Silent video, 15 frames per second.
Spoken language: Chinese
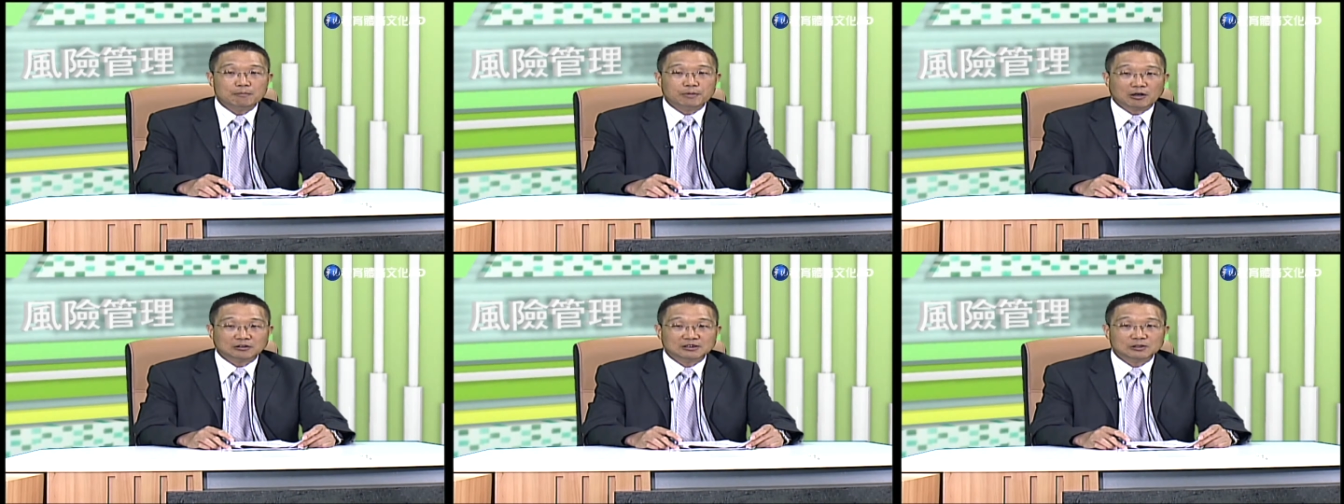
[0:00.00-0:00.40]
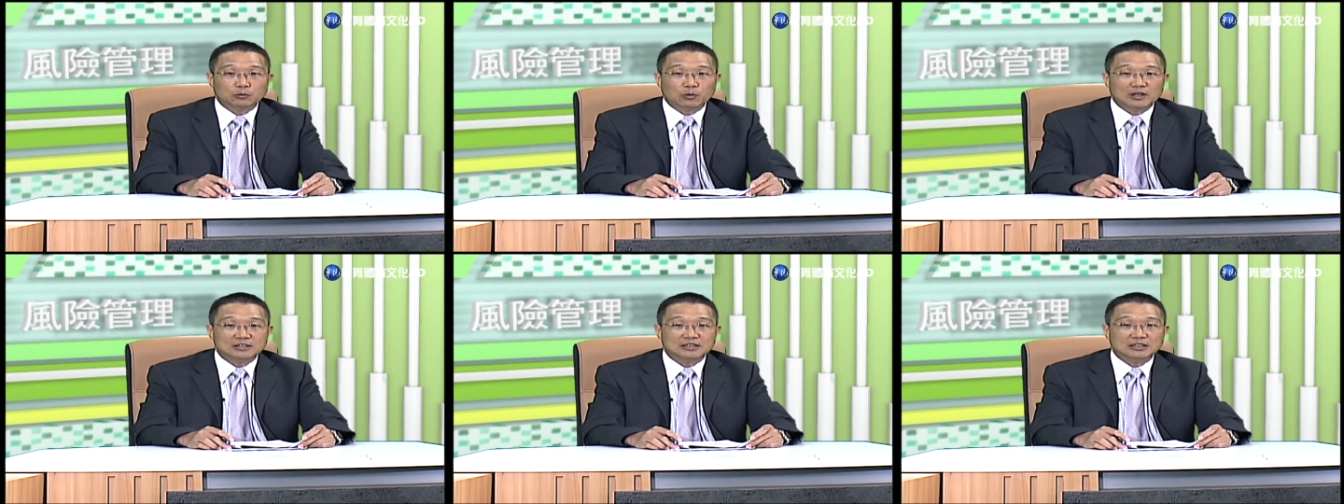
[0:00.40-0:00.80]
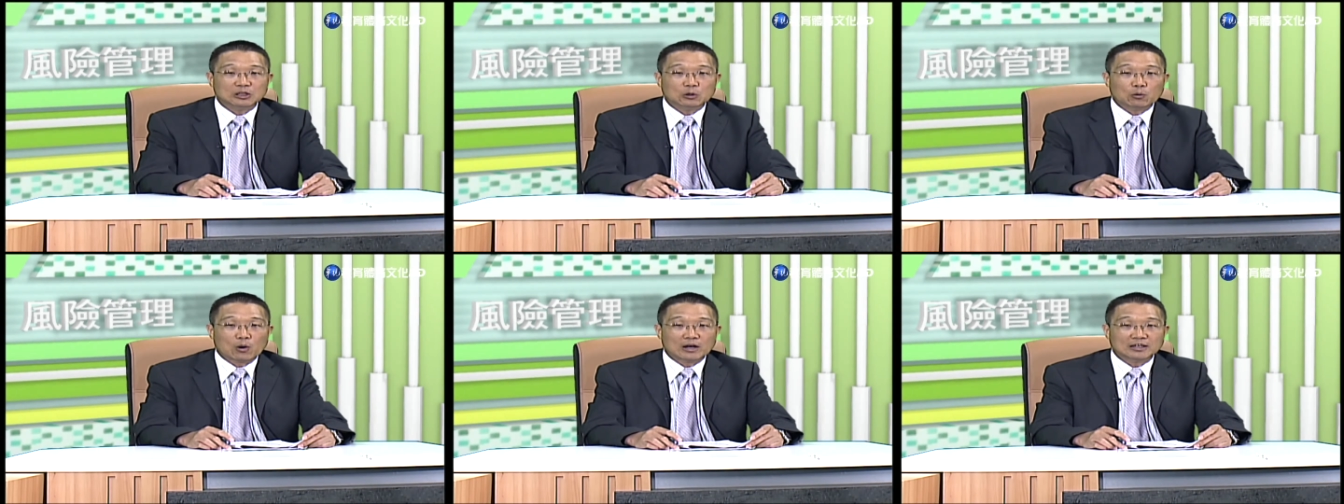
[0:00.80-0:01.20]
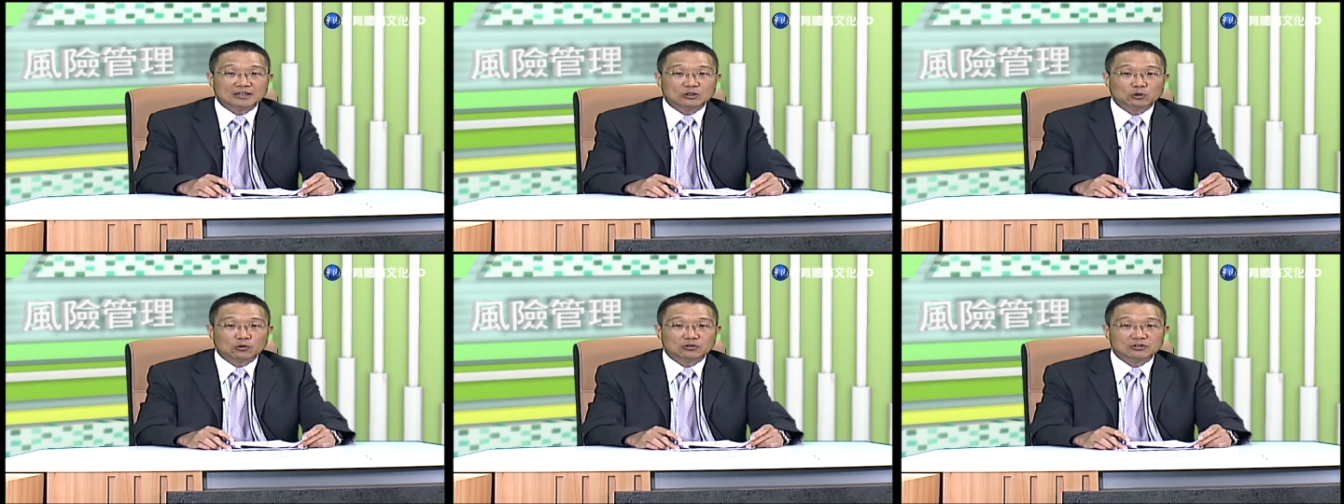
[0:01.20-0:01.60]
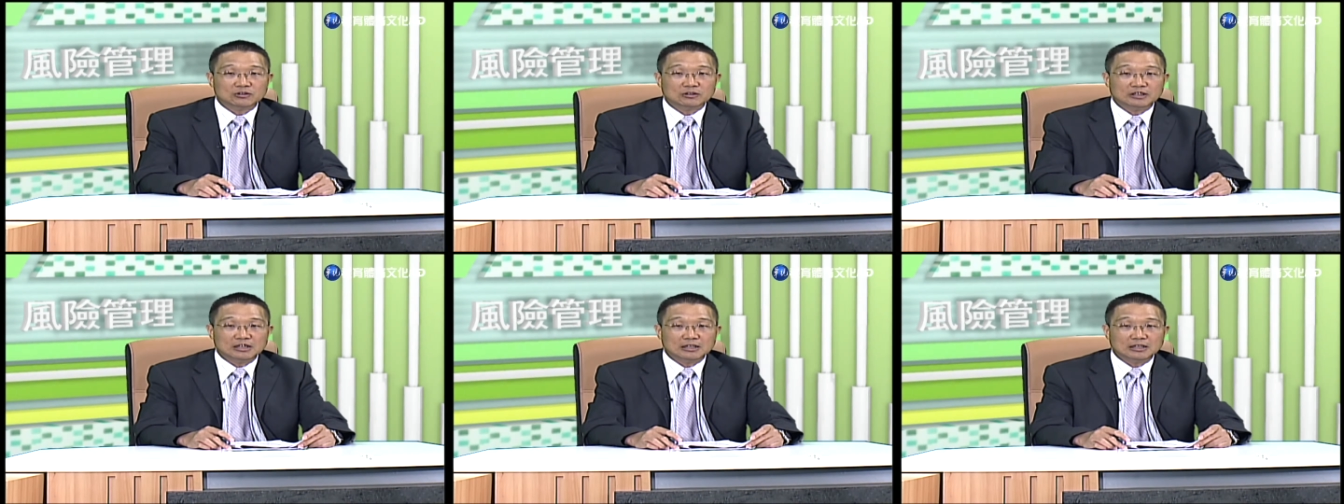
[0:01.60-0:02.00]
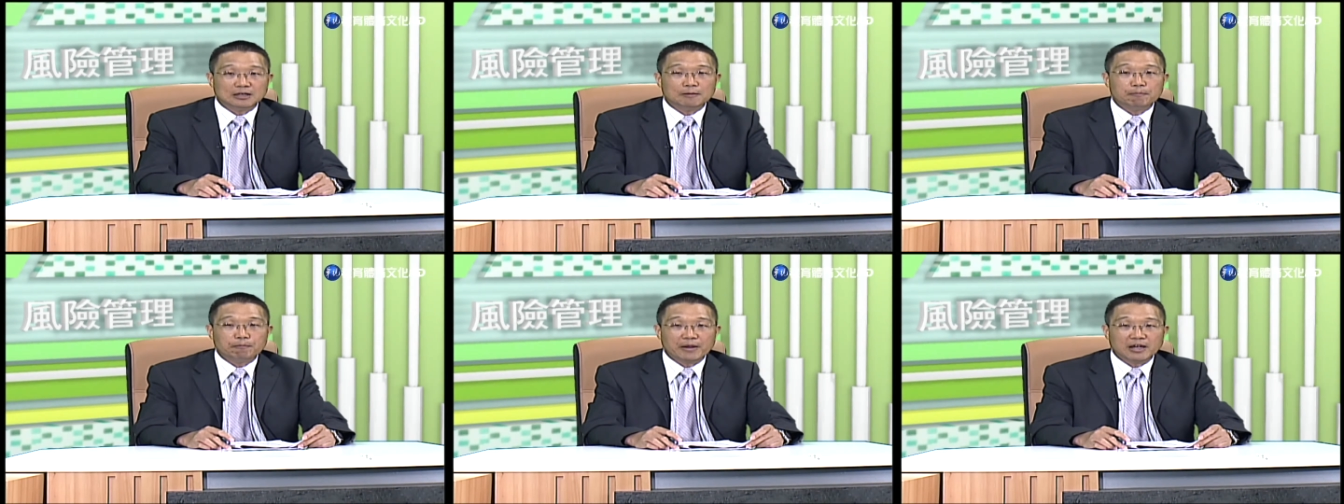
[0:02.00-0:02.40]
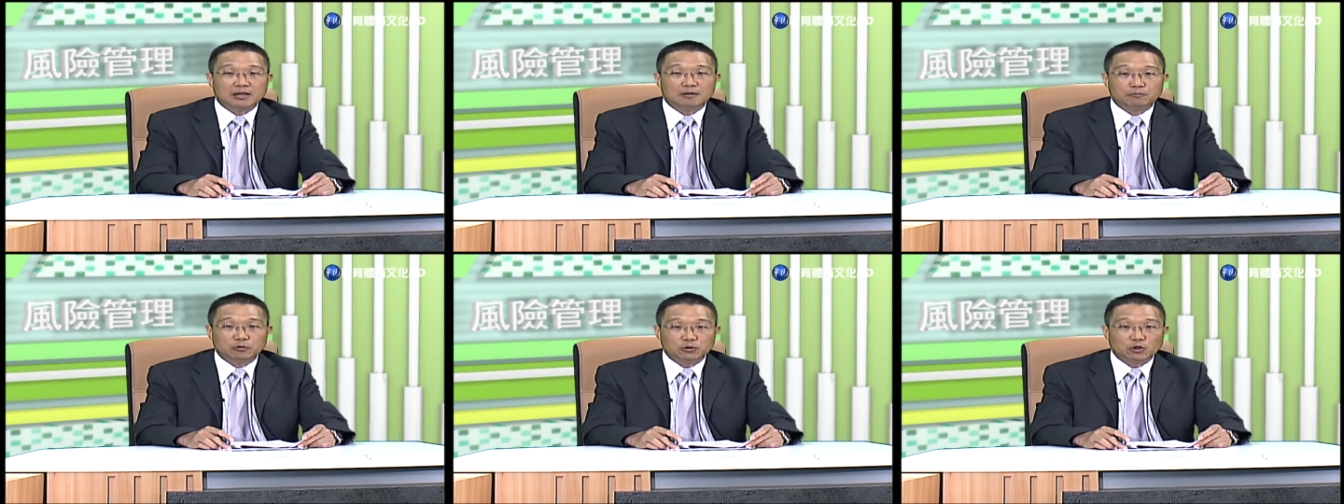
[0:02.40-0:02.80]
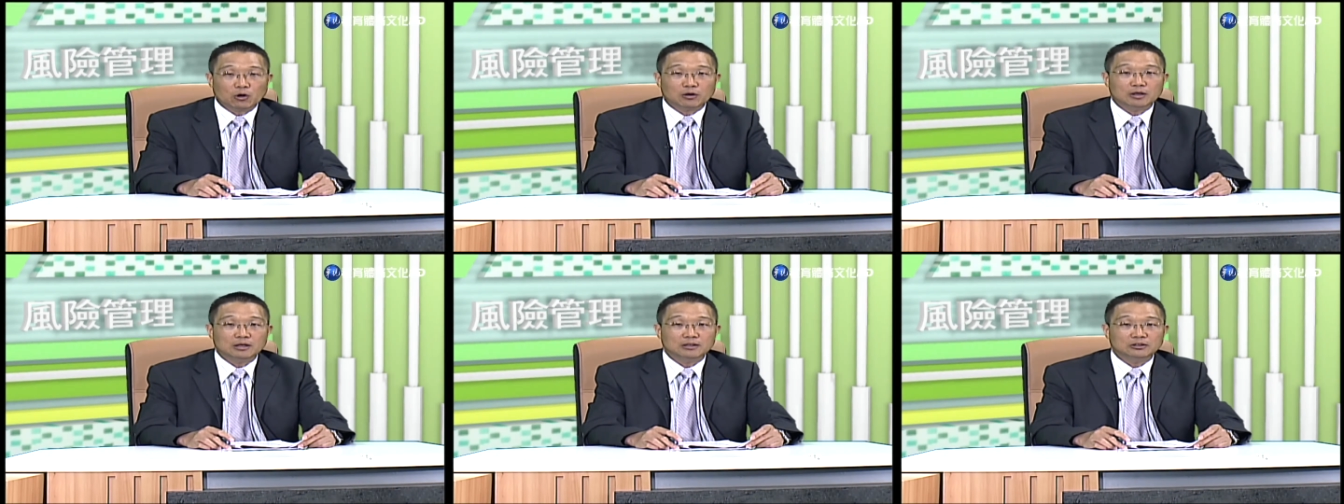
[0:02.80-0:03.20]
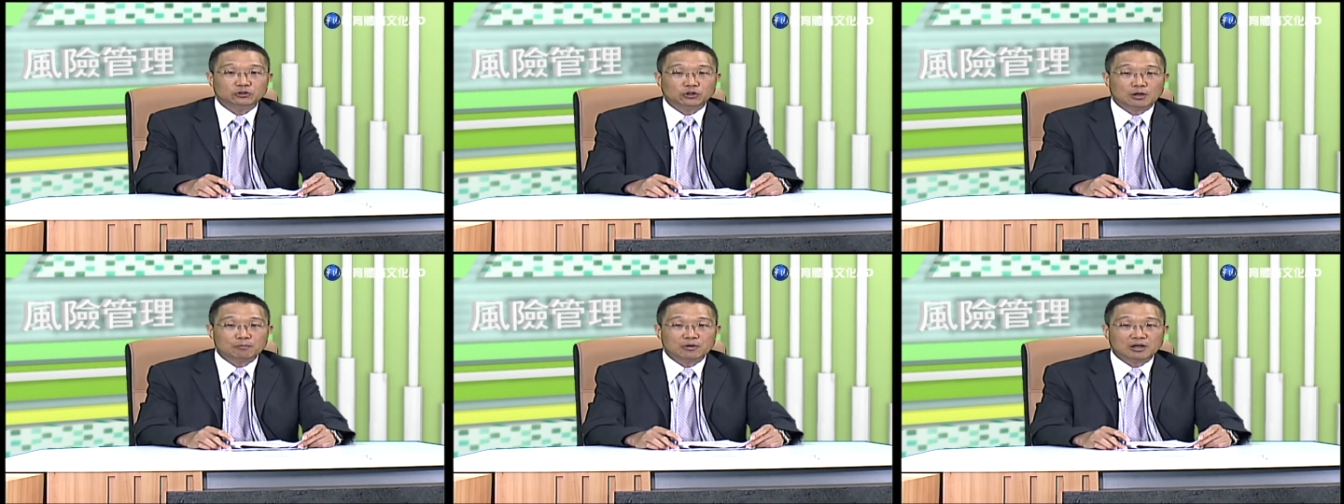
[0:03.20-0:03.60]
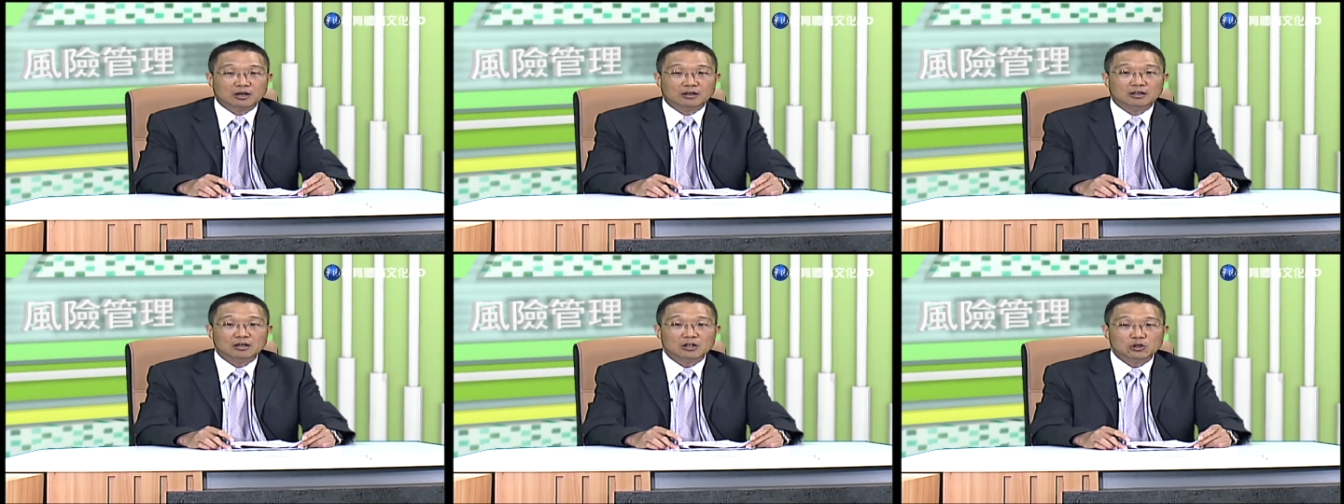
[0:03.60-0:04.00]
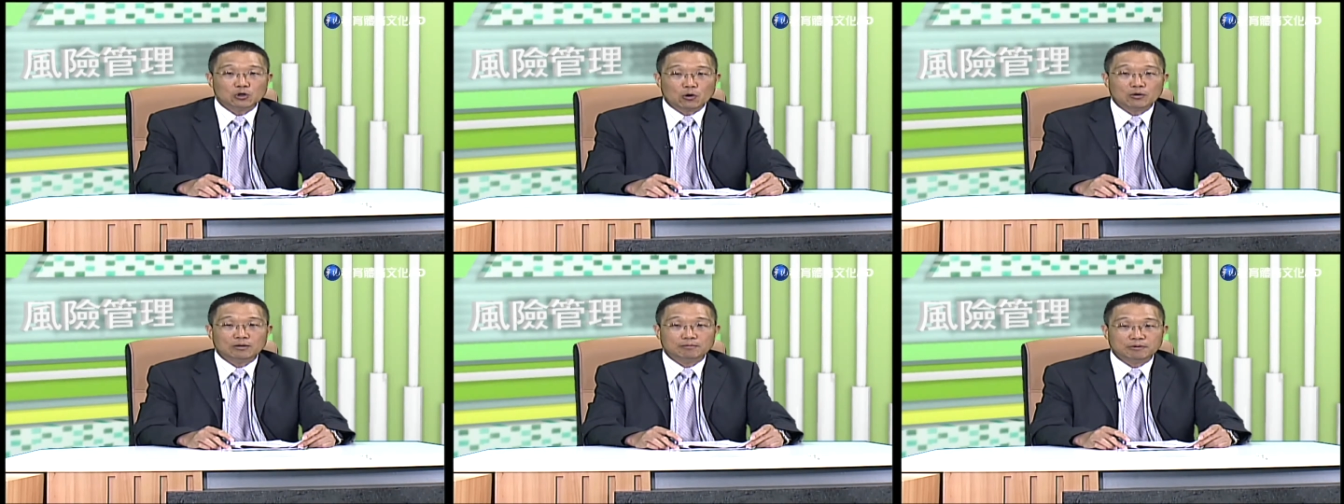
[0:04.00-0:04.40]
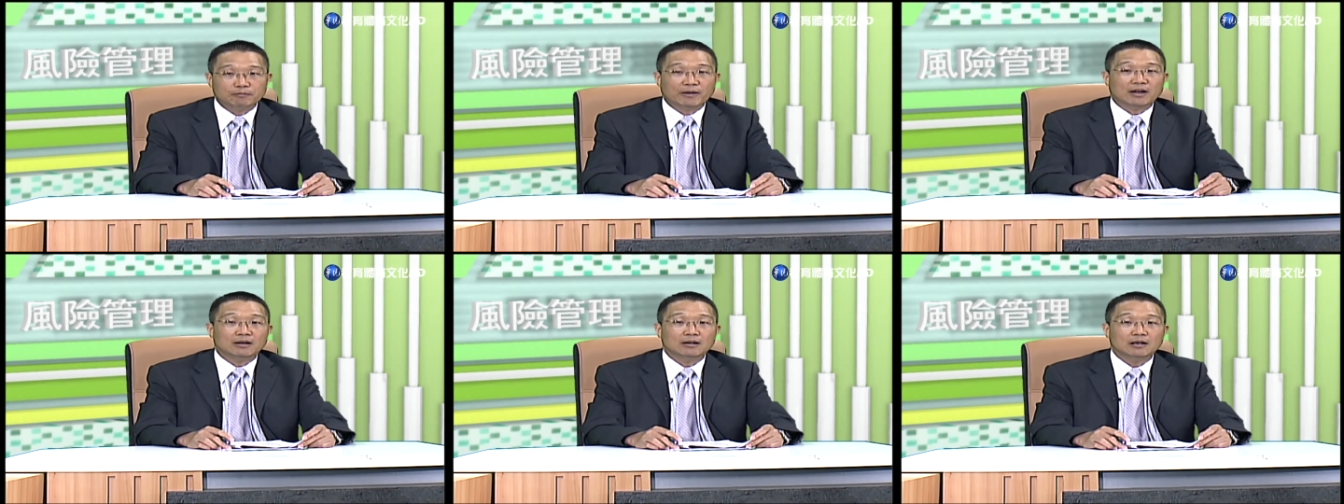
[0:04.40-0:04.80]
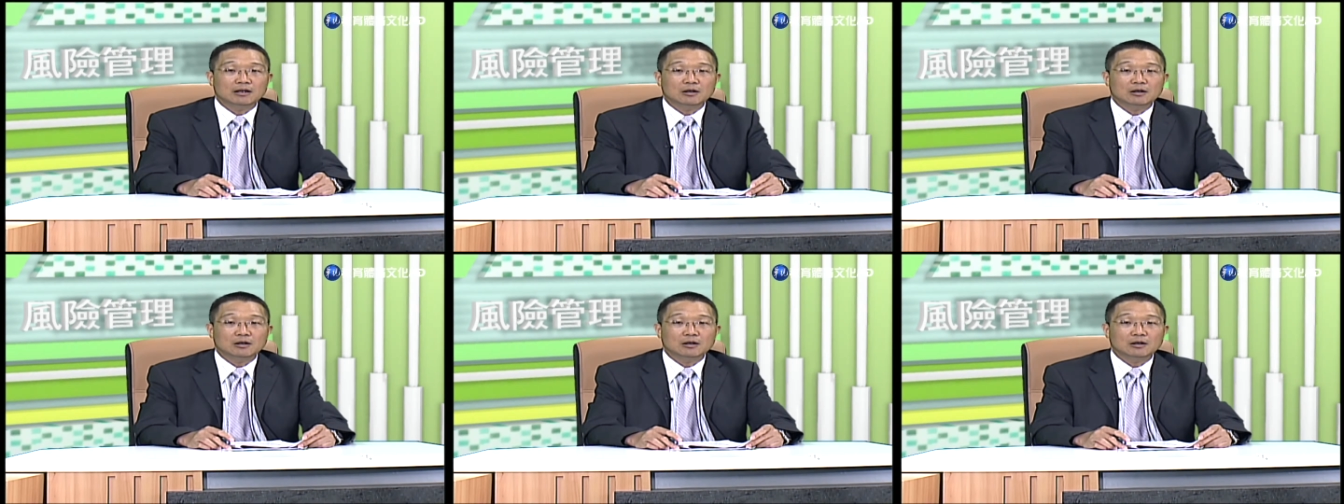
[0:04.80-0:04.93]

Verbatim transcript: 表示危机管理措施宁可备而不用，绝不可用而不备。